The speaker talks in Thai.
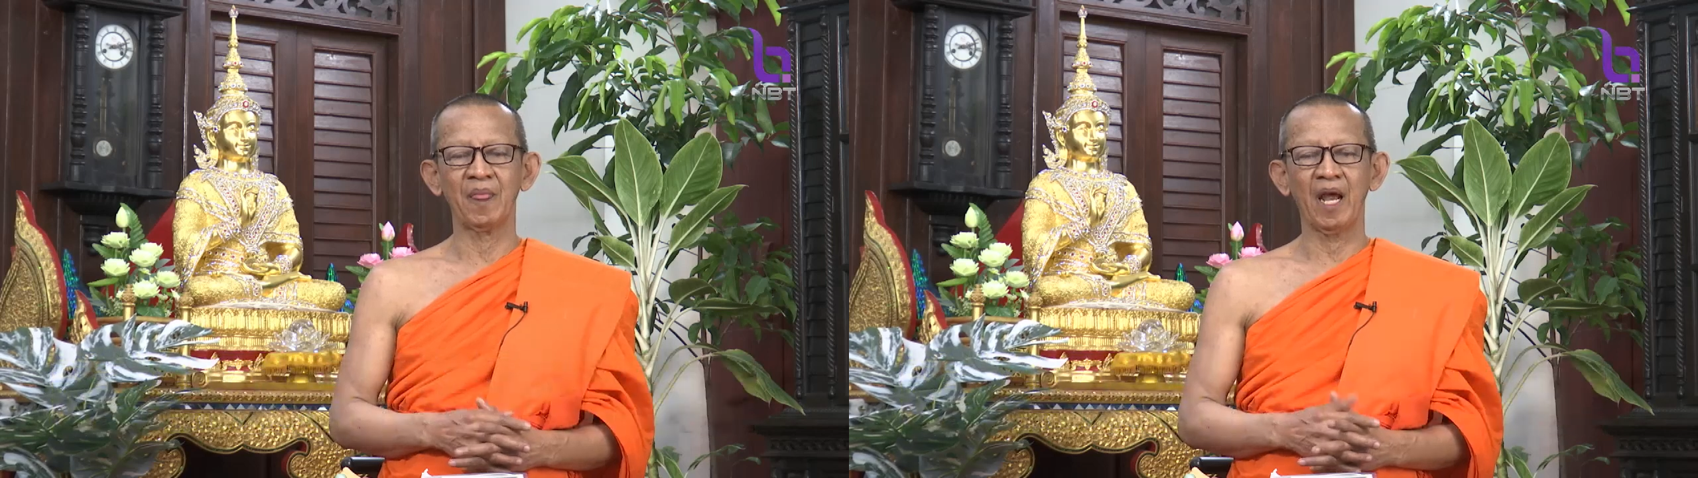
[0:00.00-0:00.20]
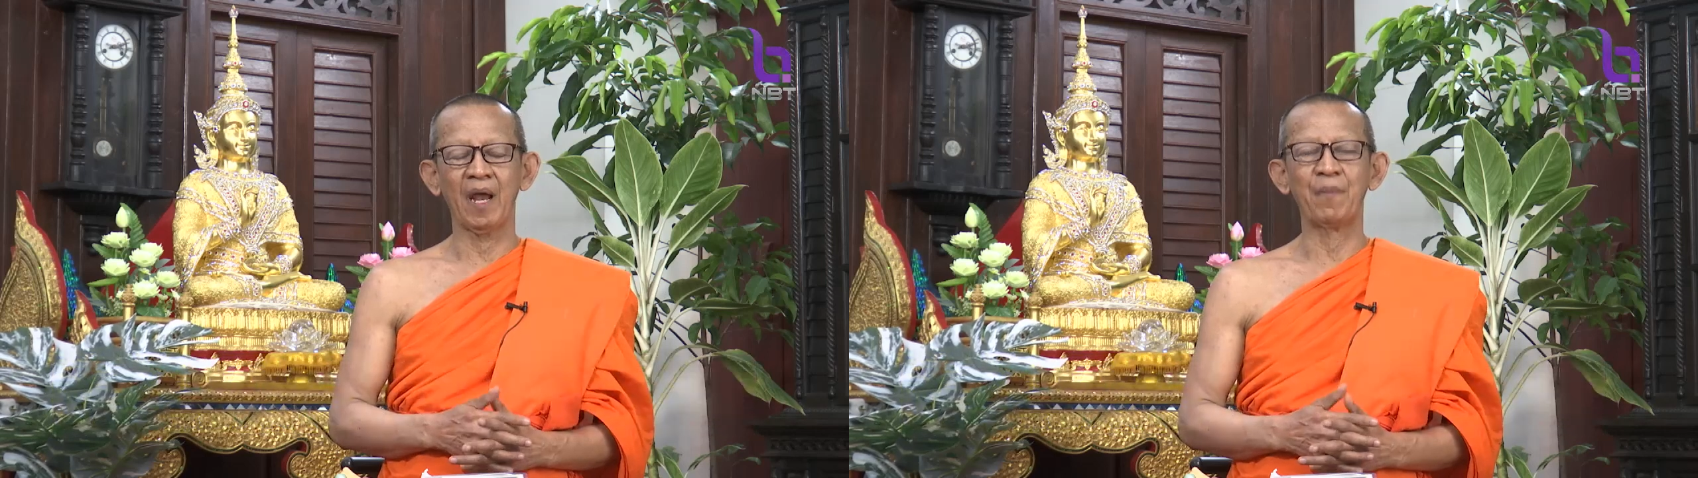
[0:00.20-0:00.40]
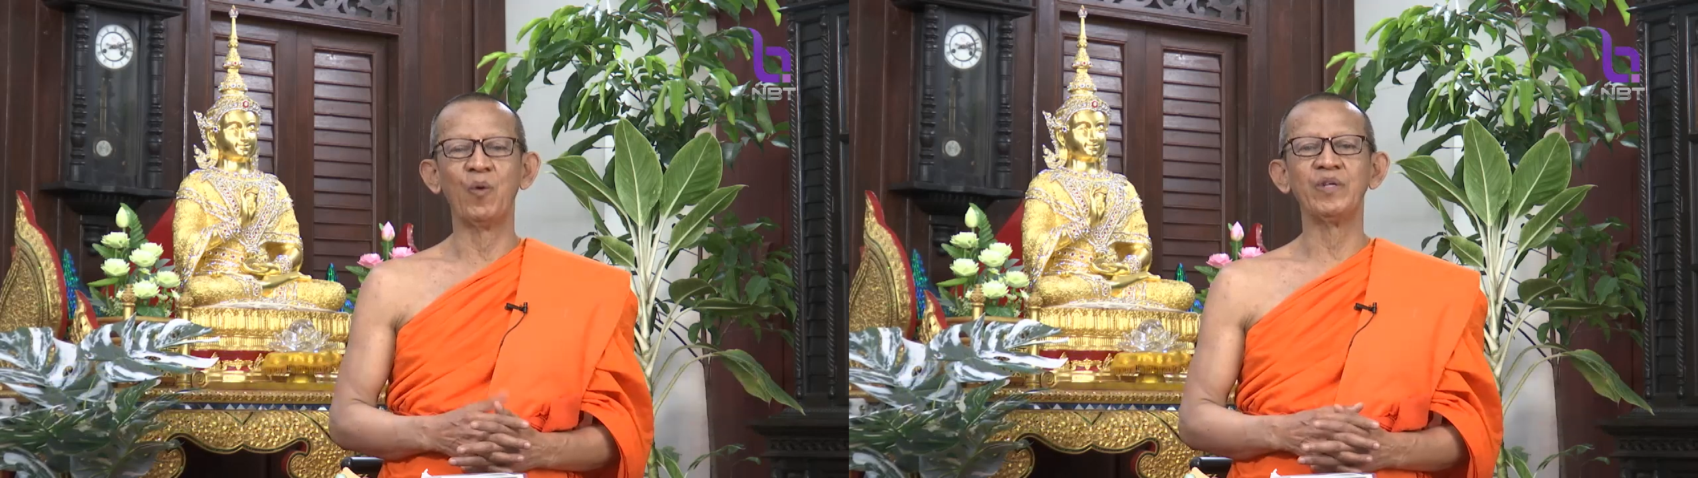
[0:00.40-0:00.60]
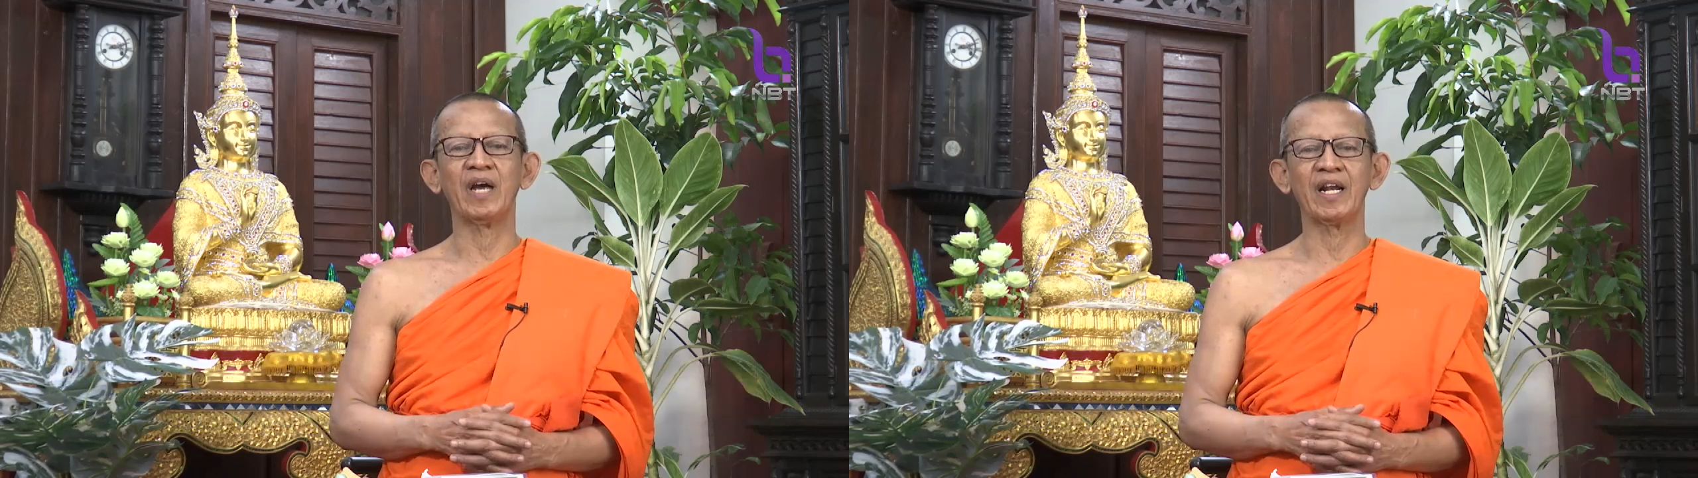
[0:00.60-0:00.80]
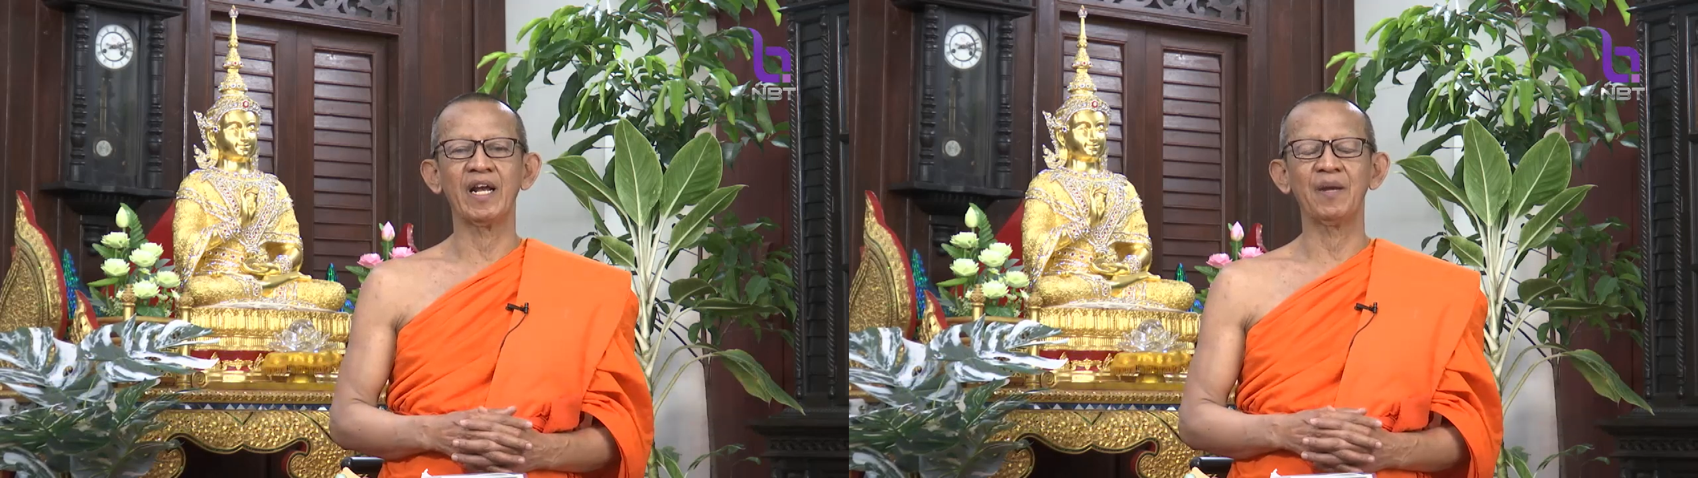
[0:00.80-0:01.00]
ไอ้พูดอ
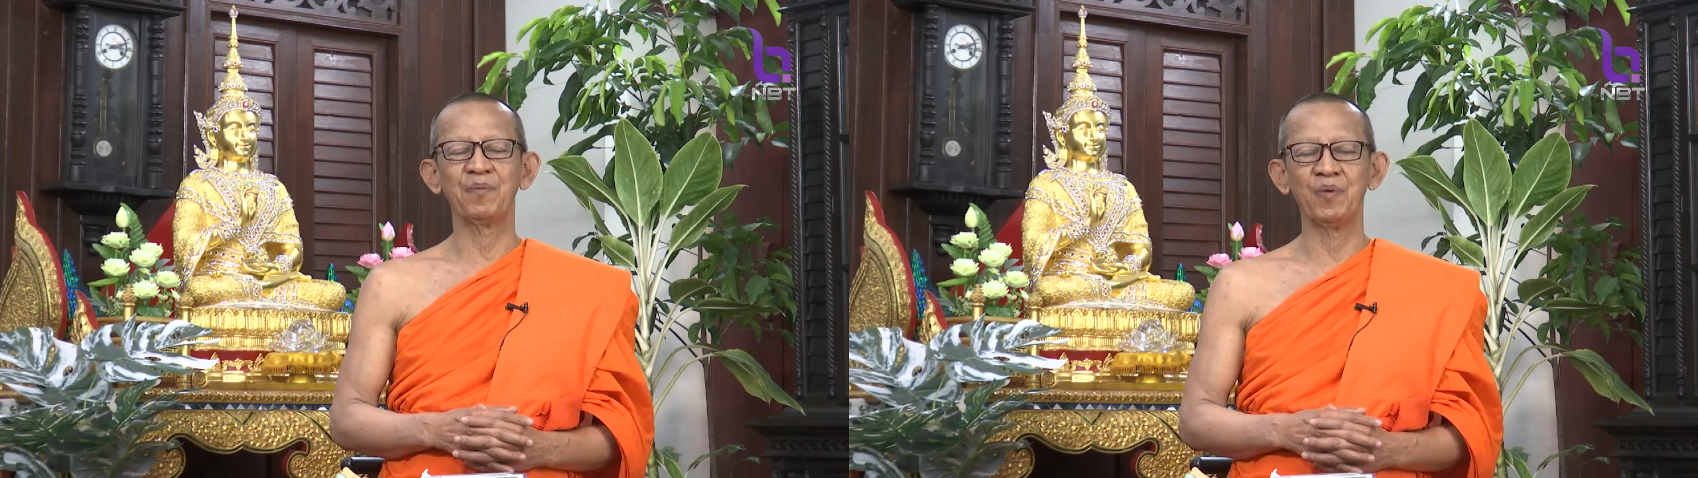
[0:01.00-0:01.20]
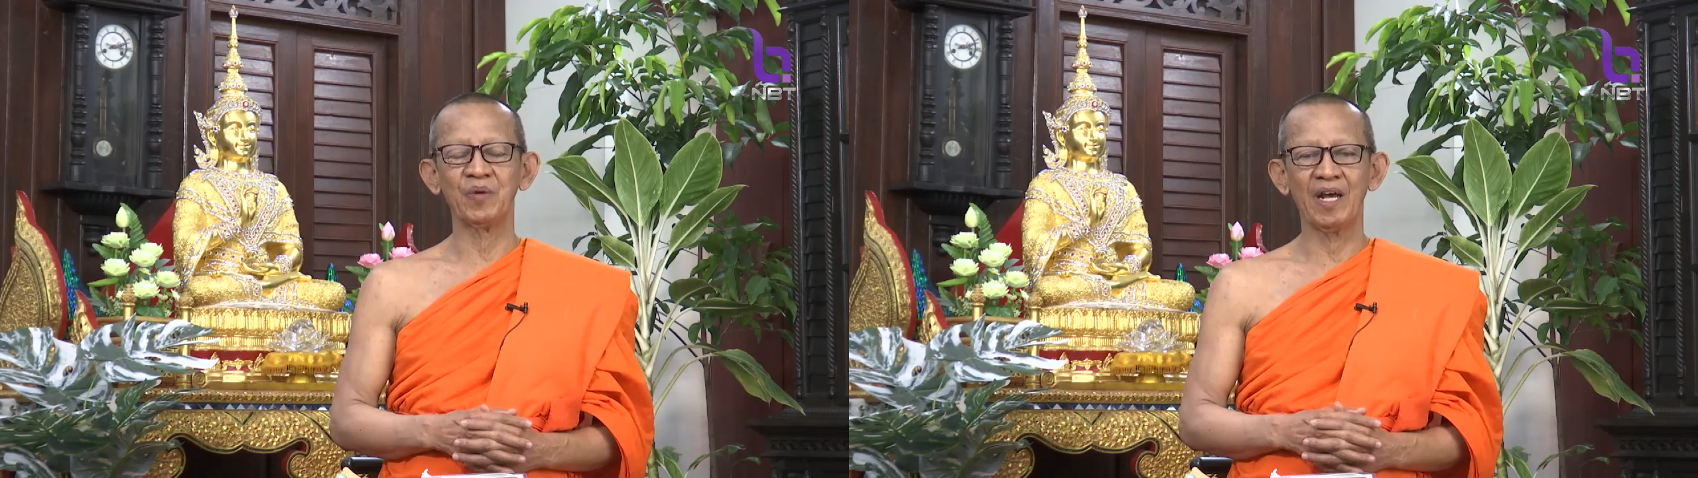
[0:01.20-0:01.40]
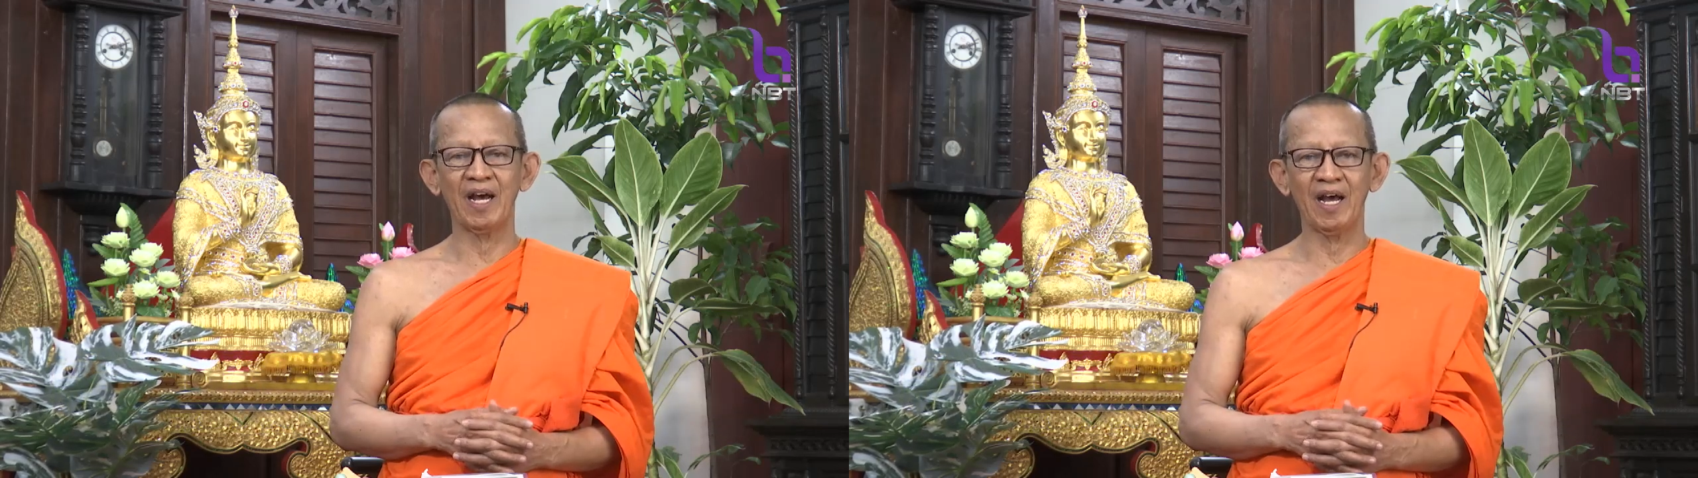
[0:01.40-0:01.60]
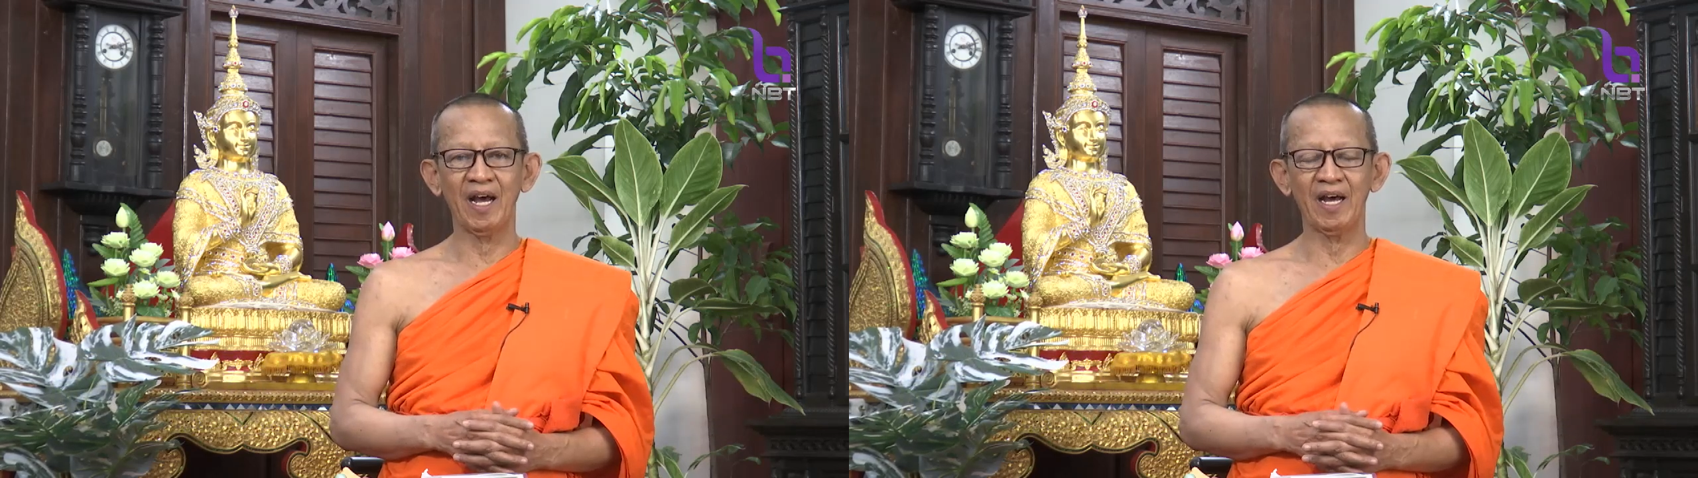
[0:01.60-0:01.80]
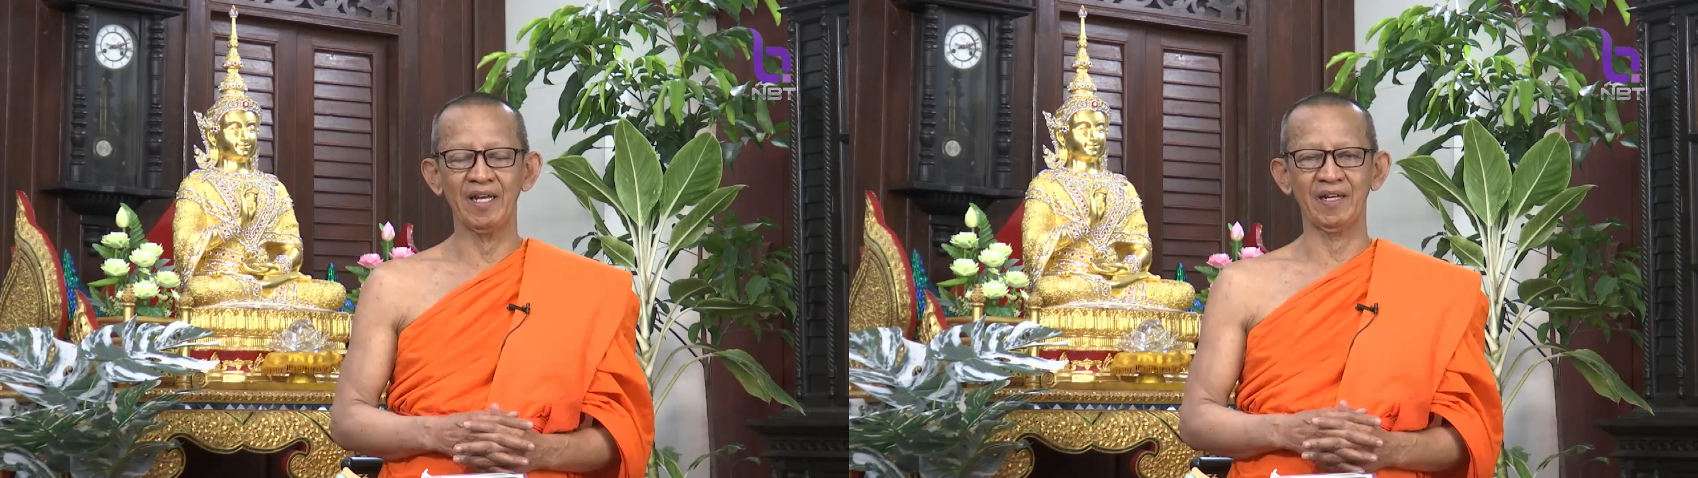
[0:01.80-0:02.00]
ย่างนั้นนะพูดได้